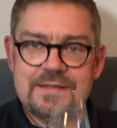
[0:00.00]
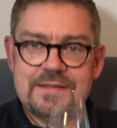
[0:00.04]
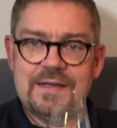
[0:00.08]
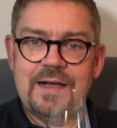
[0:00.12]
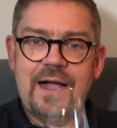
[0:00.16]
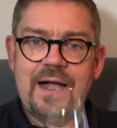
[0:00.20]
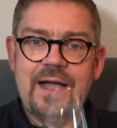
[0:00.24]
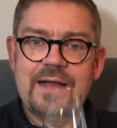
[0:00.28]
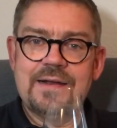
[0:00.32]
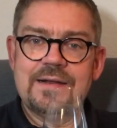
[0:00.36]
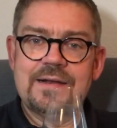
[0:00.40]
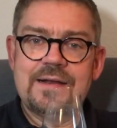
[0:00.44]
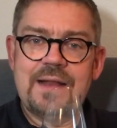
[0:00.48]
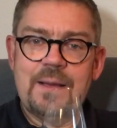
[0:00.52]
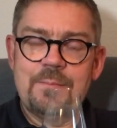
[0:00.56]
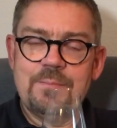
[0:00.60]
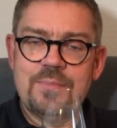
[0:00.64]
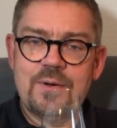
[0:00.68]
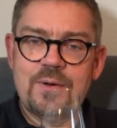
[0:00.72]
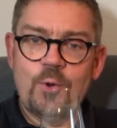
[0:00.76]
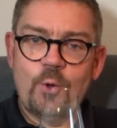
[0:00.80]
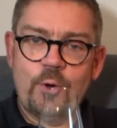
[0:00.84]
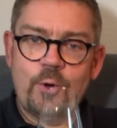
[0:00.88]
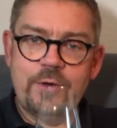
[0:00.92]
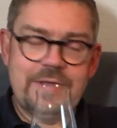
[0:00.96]
eine Lampe
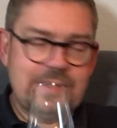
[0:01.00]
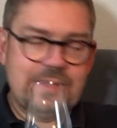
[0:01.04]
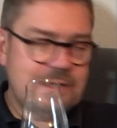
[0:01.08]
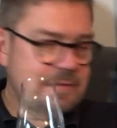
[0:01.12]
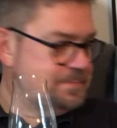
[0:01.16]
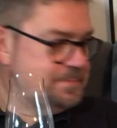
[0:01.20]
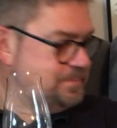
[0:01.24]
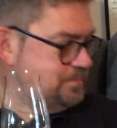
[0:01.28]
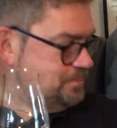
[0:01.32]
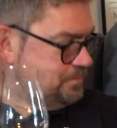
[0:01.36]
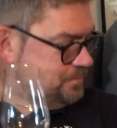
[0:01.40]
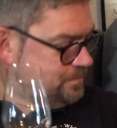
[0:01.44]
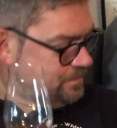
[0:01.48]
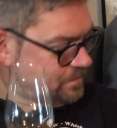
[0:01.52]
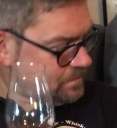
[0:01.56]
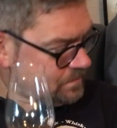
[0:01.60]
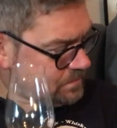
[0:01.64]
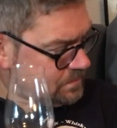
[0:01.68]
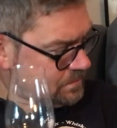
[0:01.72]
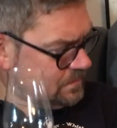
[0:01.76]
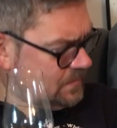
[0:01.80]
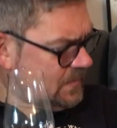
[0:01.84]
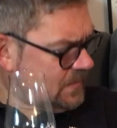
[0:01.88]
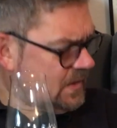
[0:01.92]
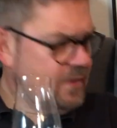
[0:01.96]
leuchten,
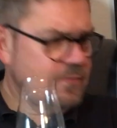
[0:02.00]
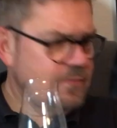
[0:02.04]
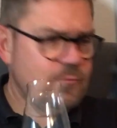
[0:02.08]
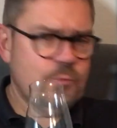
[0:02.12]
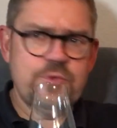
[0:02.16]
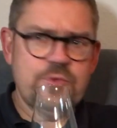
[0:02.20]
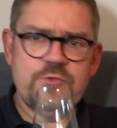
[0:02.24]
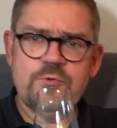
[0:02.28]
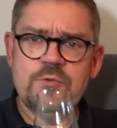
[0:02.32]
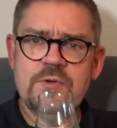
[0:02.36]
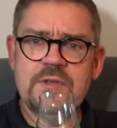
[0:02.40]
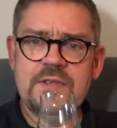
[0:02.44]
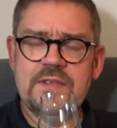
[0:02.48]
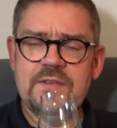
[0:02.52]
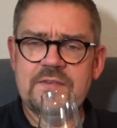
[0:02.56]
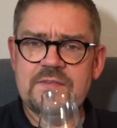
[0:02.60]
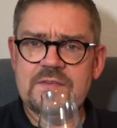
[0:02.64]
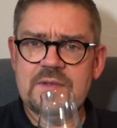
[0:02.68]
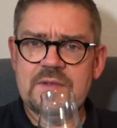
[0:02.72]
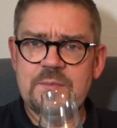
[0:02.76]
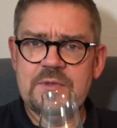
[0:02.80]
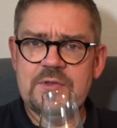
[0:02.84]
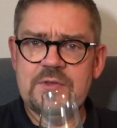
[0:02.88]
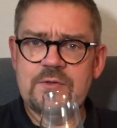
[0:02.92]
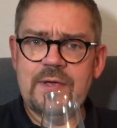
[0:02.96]
wo ich so eine
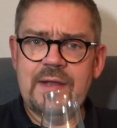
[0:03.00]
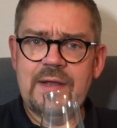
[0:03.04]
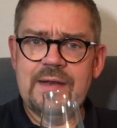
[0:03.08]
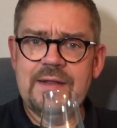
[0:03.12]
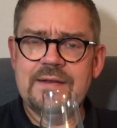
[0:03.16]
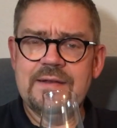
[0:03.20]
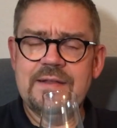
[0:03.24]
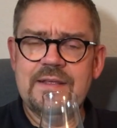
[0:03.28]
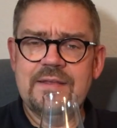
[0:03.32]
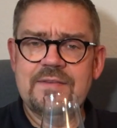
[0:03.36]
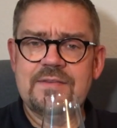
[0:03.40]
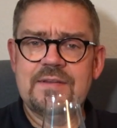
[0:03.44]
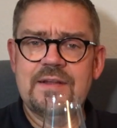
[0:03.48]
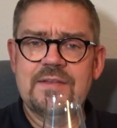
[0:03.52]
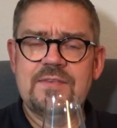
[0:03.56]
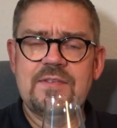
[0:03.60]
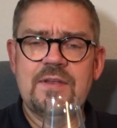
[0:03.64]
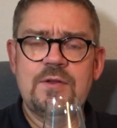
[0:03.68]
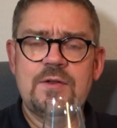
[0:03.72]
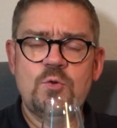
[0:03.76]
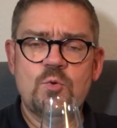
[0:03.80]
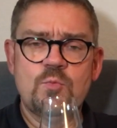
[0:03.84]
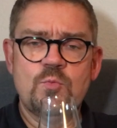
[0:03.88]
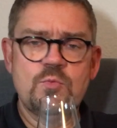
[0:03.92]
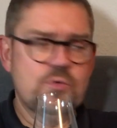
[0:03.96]
Kiste mit so LEDs
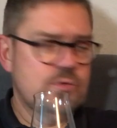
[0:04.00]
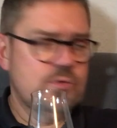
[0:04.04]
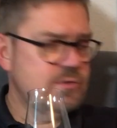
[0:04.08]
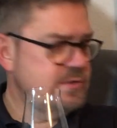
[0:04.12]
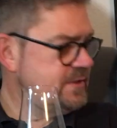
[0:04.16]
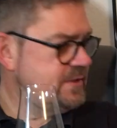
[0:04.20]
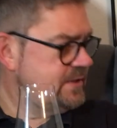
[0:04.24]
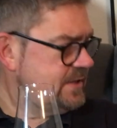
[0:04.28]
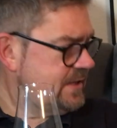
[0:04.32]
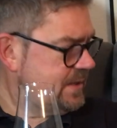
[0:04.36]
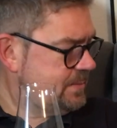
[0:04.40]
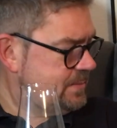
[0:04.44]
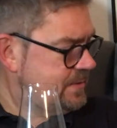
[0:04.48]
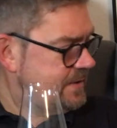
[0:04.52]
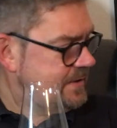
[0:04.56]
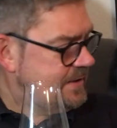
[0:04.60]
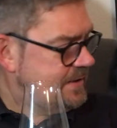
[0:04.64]
letztendlich umgerüstet habe.